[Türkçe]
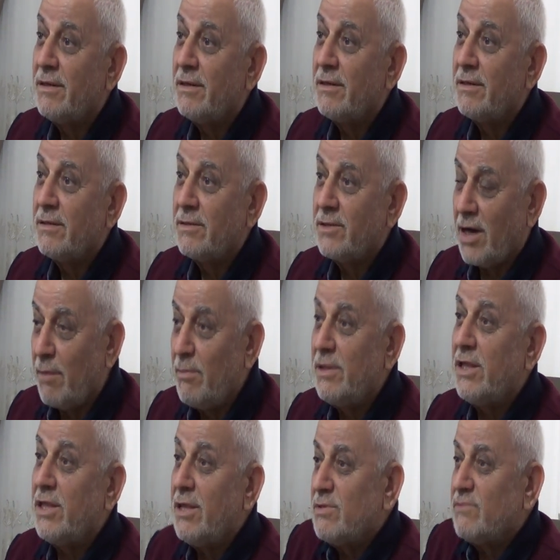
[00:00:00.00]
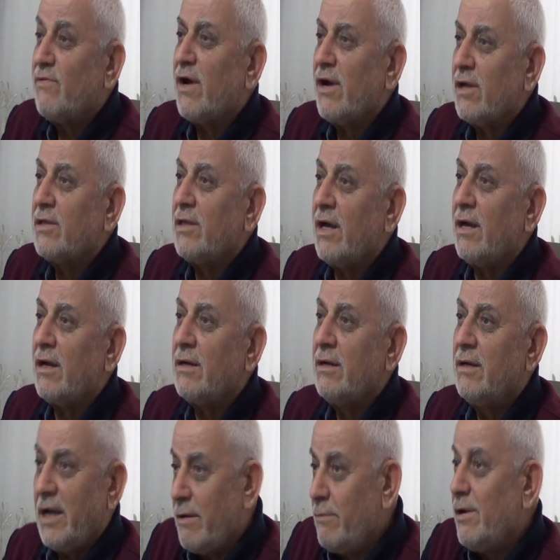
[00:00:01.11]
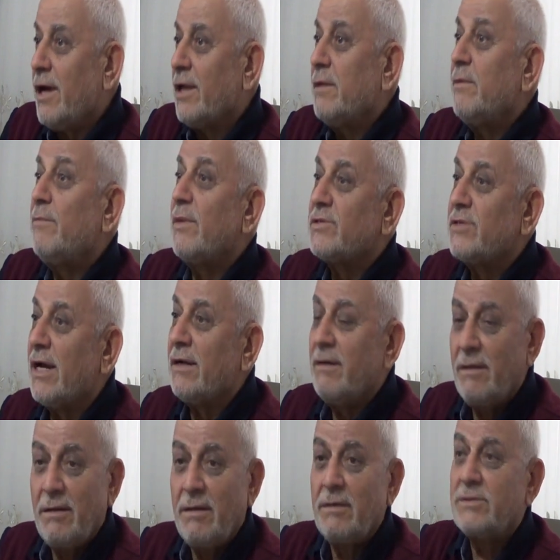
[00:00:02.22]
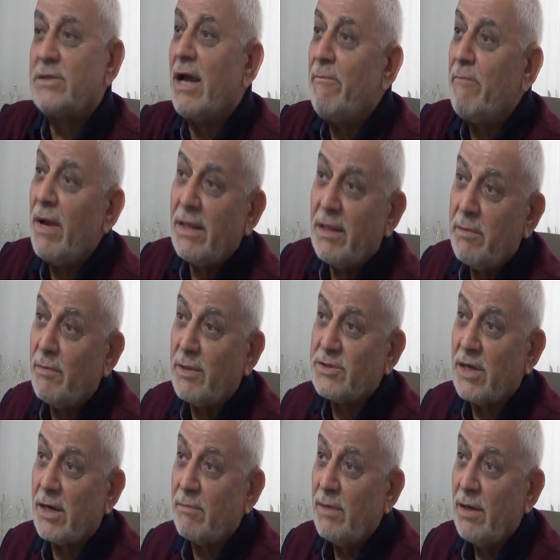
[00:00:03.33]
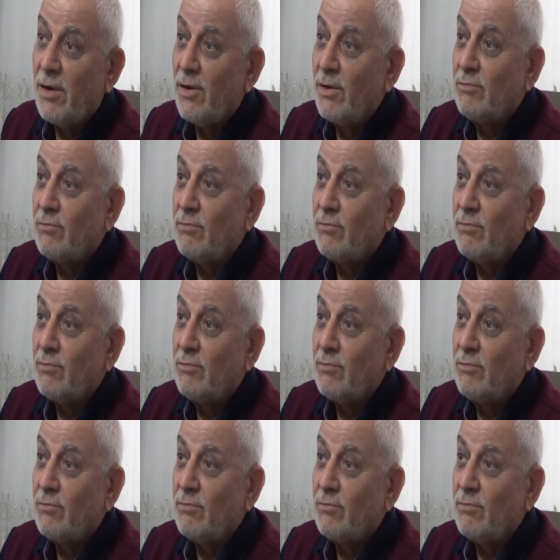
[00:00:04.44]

Kamil dediğimiz varlık da evliya da bir mazar. Sen ben de bir mazarım. Bu,